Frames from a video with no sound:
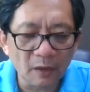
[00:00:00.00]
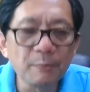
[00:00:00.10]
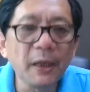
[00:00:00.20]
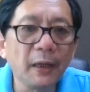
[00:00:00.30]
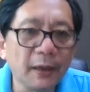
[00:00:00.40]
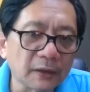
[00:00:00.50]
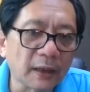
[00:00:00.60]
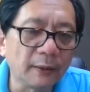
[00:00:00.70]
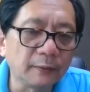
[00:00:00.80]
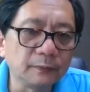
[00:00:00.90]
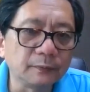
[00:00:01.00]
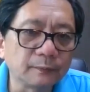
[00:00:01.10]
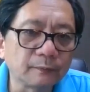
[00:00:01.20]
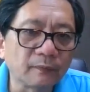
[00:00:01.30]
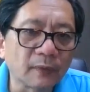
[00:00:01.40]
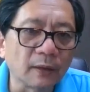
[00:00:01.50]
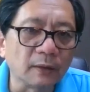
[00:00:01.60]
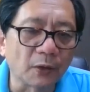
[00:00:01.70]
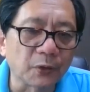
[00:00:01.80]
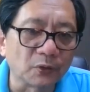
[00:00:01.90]
命令他
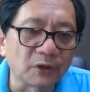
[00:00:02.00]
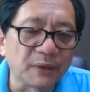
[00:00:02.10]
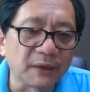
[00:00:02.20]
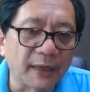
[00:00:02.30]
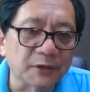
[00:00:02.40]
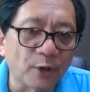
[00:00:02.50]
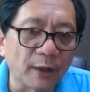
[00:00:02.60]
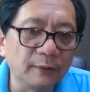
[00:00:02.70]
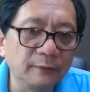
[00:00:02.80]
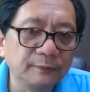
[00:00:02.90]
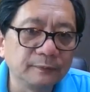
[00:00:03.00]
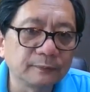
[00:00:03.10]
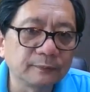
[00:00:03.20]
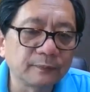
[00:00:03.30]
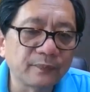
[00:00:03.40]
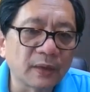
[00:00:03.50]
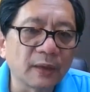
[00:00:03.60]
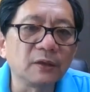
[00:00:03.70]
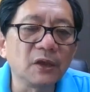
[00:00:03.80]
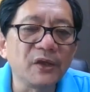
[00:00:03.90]
要走这么一大圈
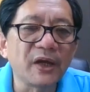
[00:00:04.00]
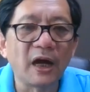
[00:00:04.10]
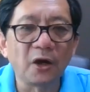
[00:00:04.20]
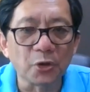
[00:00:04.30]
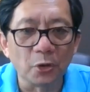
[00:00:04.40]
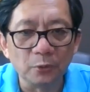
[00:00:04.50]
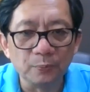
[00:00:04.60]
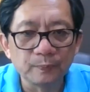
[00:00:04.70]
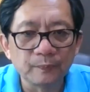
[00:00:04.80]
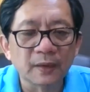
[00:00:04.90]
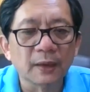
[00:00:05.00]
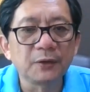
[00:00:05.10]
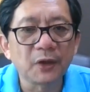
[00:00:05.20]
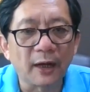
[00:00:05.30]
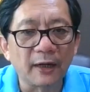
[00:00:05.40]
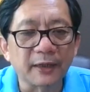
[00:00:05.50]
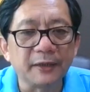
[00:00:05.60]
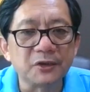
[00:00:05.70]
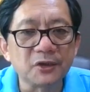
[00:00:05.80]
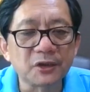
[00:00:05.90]
第一耗油。第二，
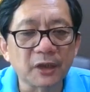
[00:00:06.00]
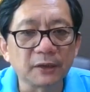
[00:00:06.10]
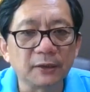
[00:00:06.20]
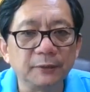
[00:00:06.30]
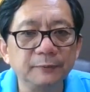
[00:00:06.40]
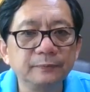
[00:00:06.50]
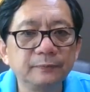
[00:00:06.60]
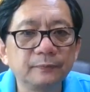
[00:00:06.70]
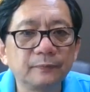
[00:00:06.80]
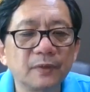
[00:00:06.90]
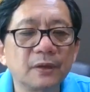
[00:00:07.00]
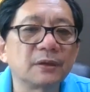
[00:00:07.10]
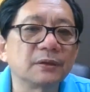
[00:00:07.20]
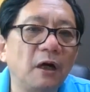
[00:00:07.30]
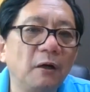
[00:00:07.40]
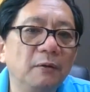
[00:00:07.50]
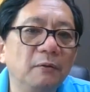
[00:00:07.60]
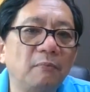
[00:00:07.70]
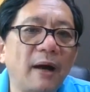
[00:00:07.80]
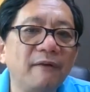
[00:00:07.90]
给机上的人制造
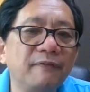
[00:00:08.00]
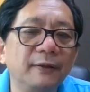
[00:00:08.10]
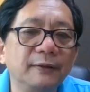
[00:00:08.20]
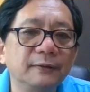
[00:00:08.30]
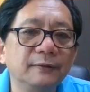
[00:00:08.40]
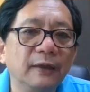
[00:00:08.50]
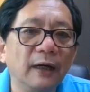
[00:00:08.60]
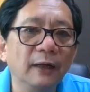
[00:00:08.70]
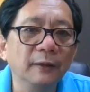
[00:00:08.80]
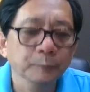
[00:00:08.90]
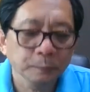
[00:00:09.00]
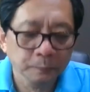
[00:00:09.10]
麻烦啊，